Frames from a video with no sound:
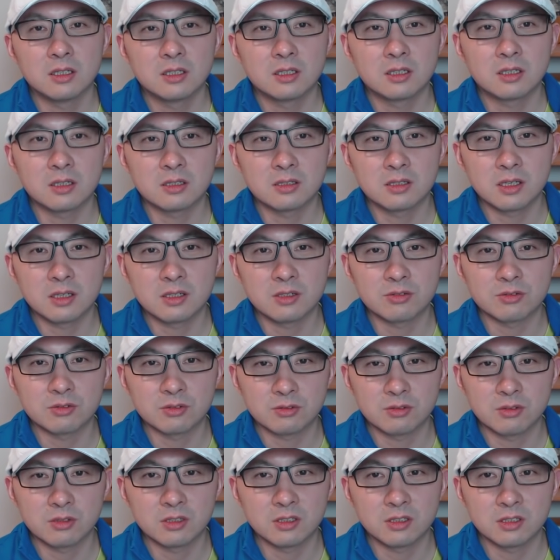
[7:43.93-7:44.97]
刚才所
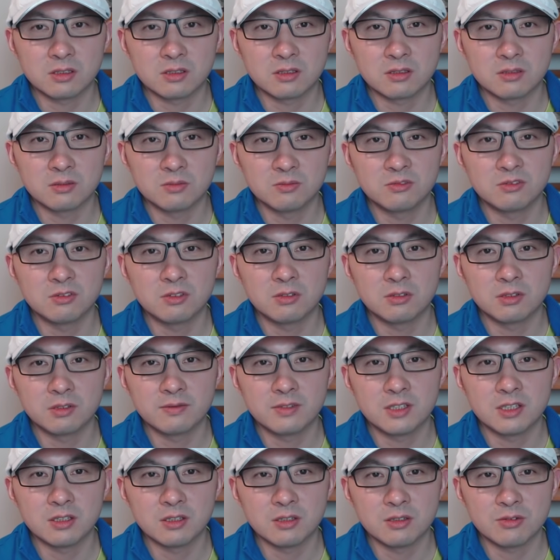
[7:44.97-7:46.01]
说的那个死木头的
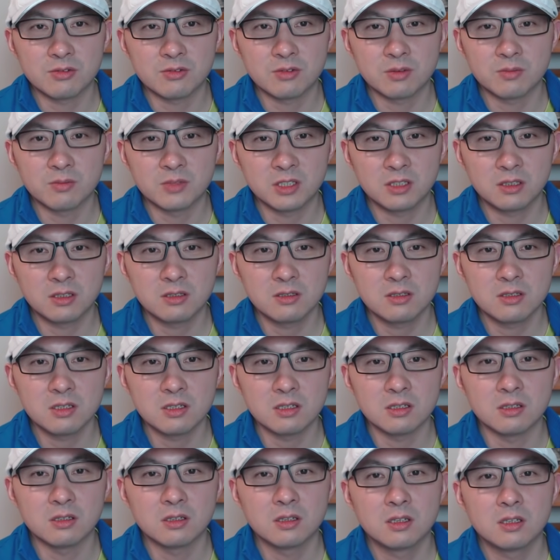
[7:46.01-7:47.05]
问题，选民登
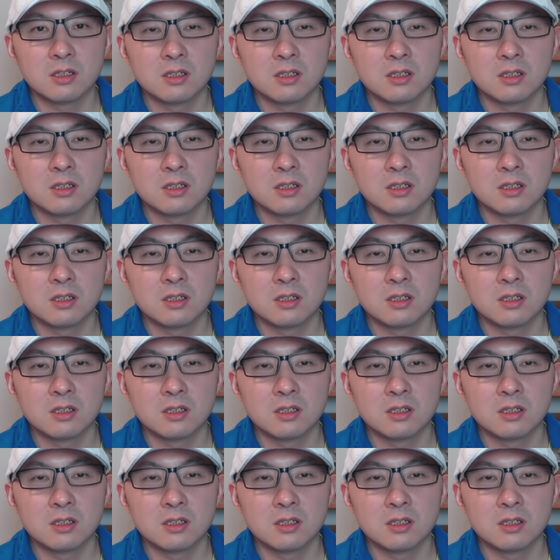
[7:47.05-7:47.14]
记。